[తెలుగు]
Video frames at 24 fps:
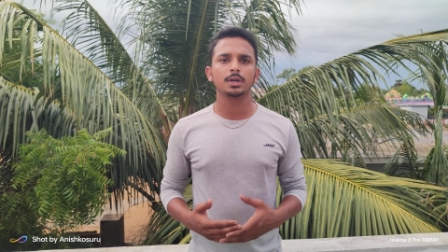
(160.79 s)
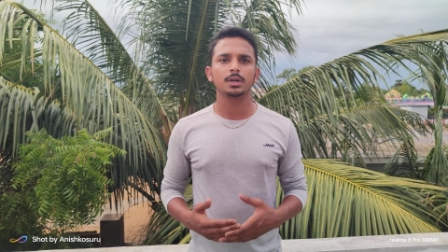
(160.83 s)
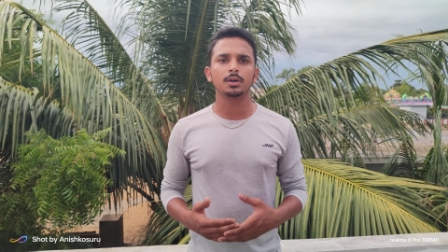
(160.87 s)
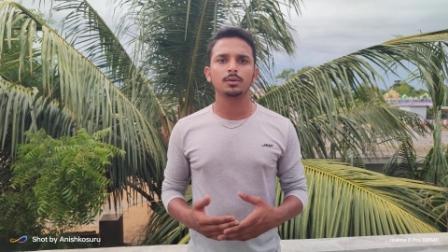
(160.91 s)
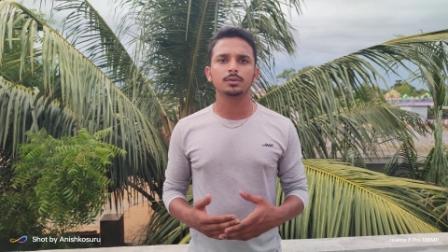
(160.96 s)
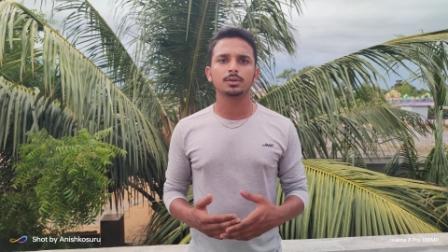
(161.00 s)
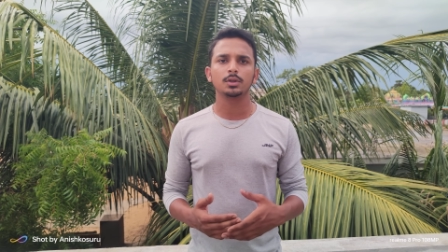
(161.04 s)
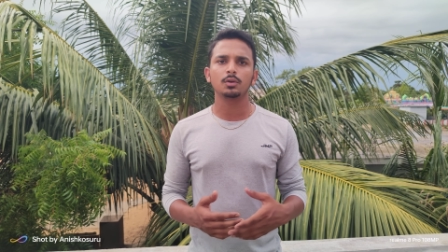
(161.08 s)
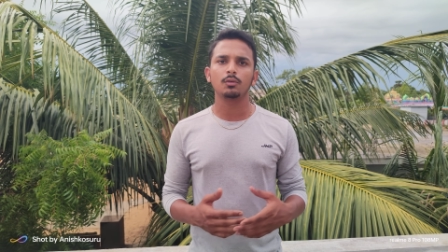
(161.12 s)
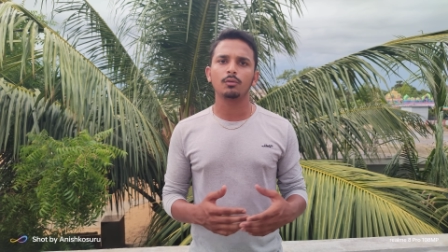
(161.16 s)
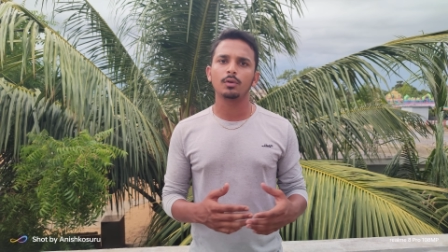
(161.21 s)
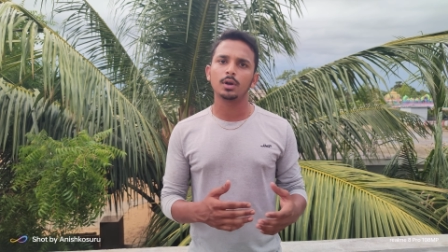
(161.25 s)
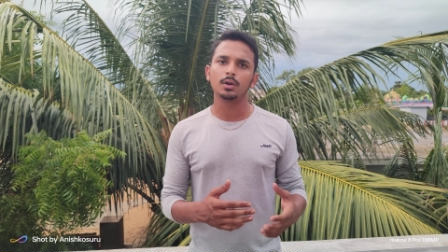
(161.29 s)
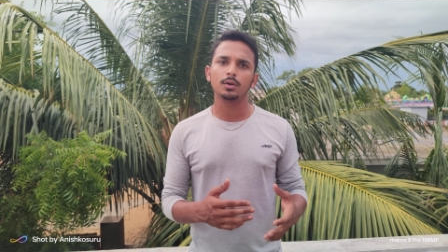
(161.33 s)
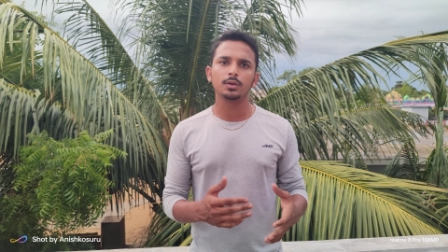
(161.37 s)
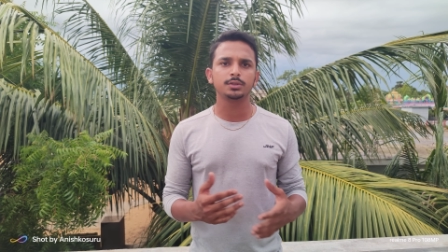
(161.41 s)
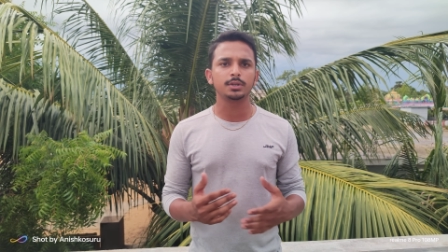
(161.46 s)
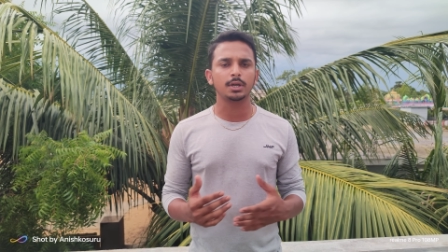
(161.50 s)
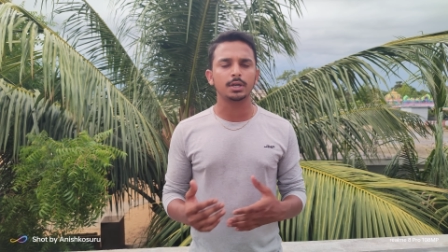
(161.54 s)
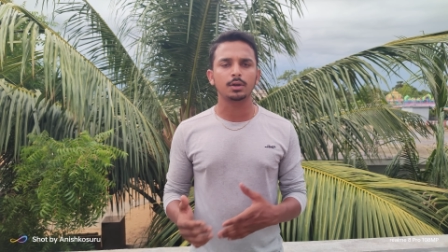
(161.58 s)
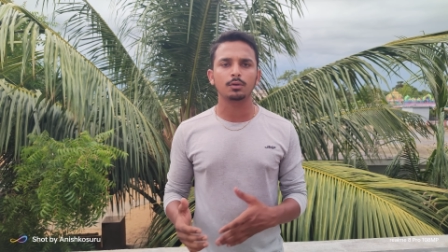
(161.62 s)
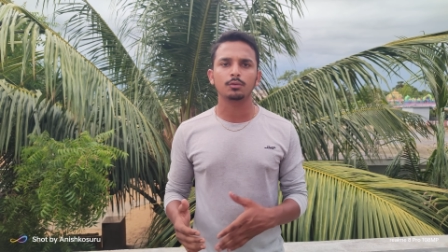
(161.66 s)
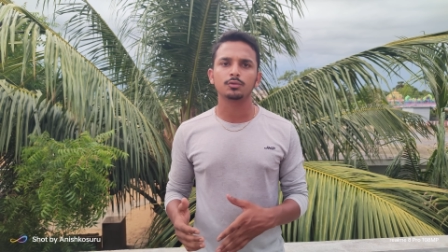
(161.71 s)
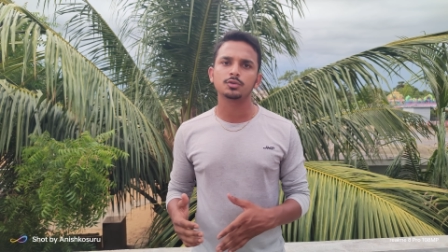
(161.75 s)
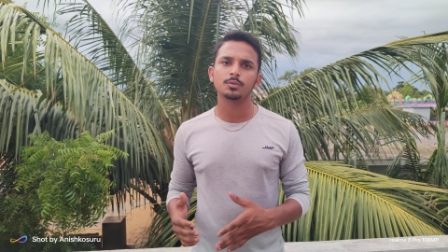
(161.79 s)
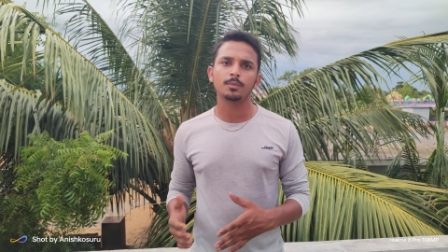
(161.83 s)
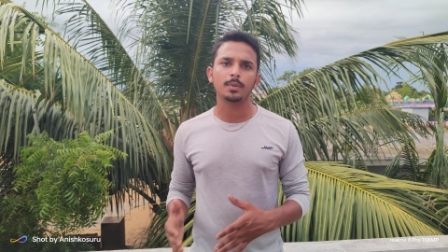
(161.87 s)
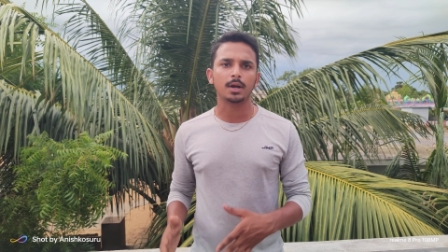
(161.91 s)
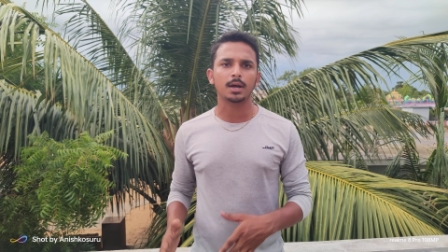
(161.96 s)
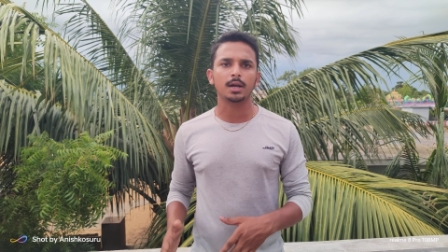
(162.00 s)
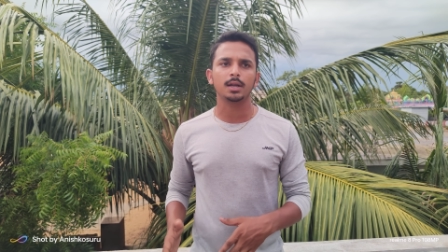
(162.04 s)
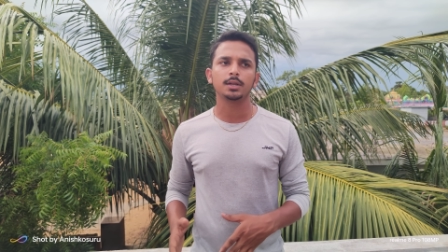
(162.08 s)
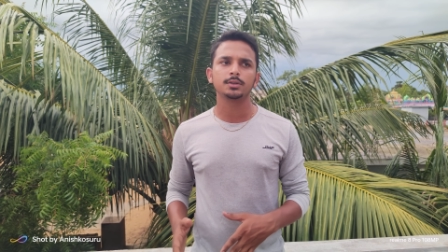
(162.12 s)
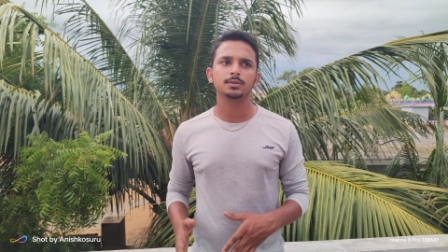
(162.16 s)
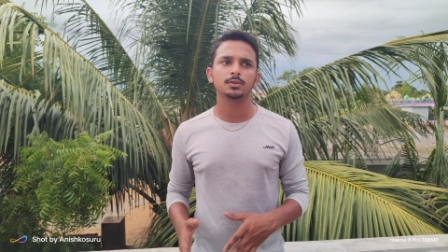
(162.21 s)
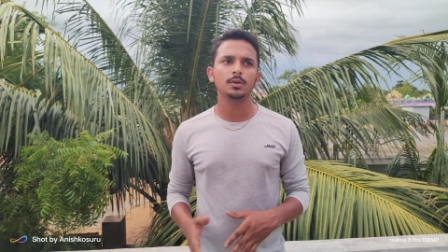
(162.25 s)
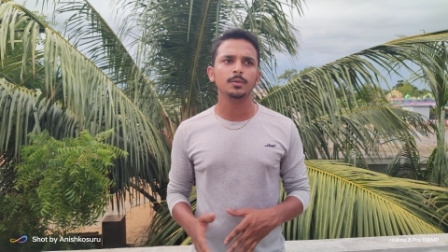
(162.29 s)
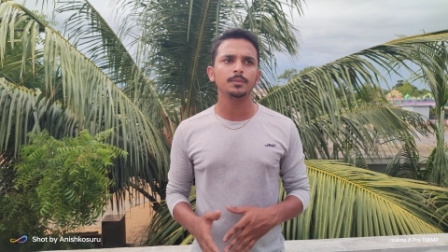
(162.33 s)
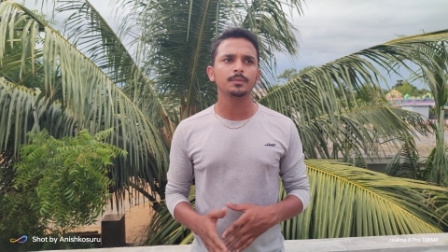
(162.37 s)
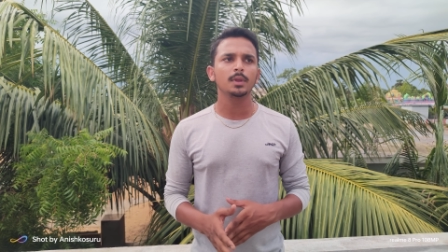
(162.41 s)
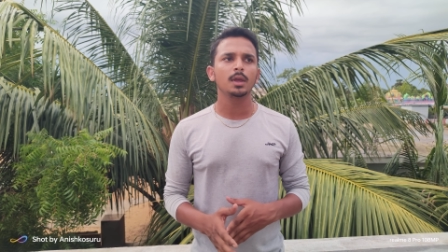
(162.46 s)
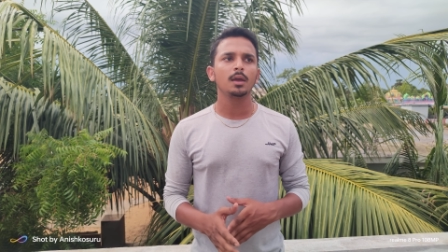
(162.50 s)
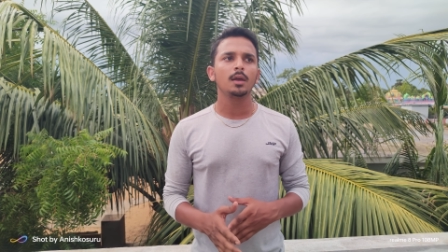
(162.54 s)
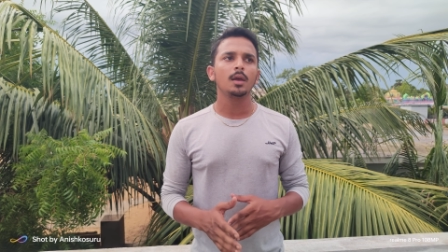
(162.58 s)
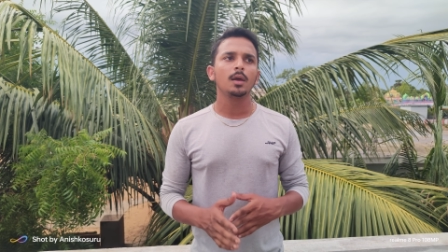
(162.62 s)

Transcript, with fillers: జాయిన్ అవుతారో వాళ్ళు జాయిన్ అవ్వచ్చు మా కాలేజీలో